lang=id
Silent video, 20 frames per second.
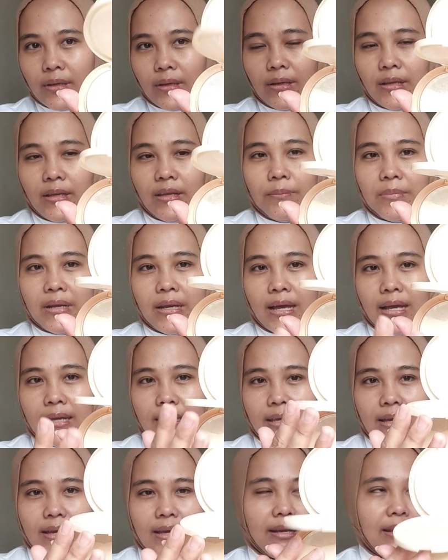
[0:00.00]
ini
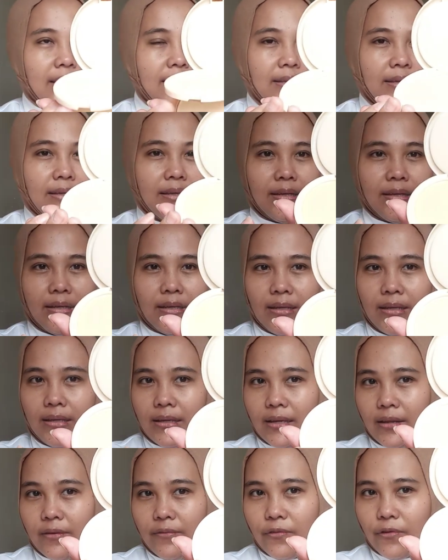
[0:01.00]
bedaknya dan ini
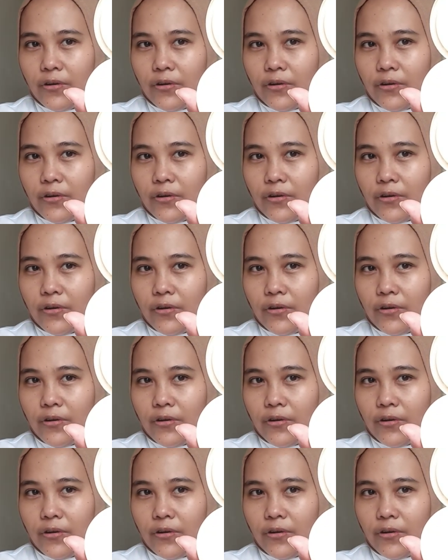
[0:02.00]
cream